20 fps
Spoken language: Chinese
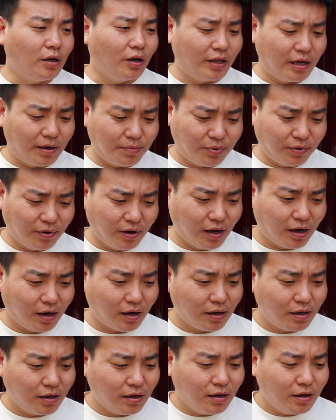老太婆，
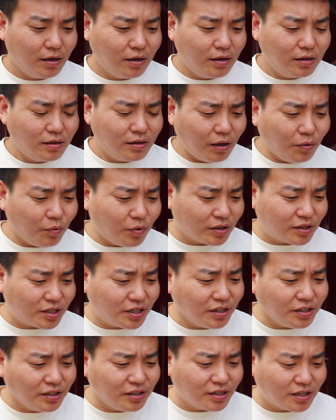那我
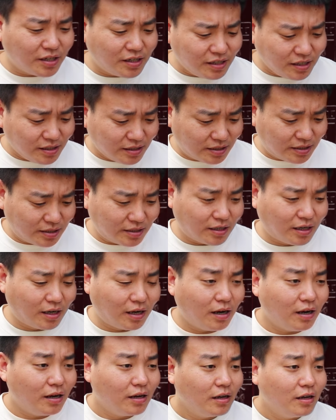听你的意思。
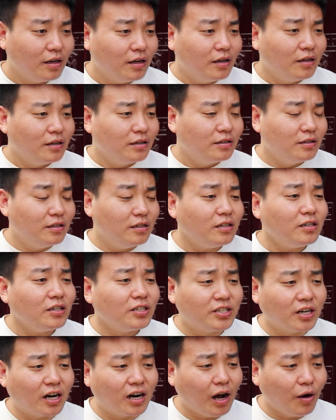你是
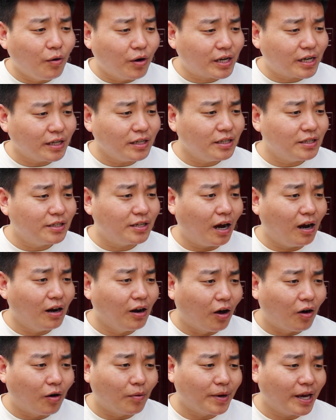想让我给你养
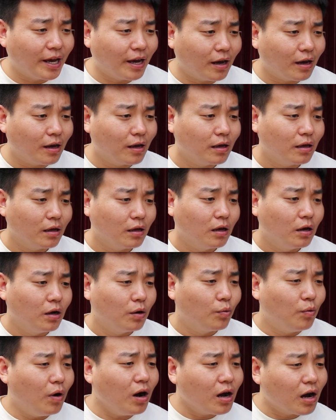老呗？
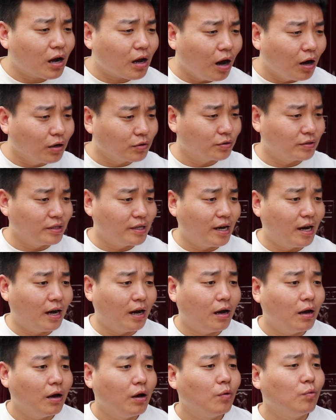我可告诉你
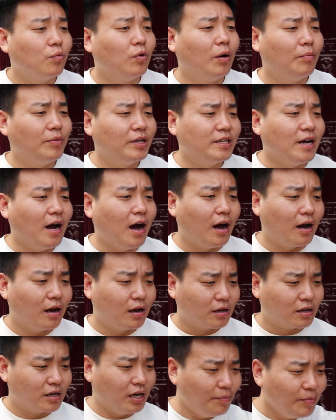啊，我们家
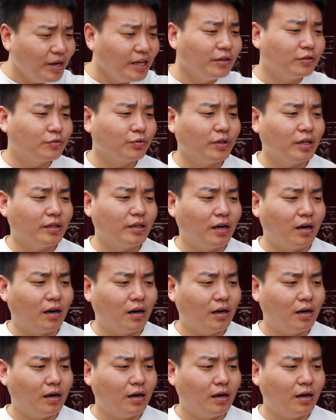可没你住的地儿。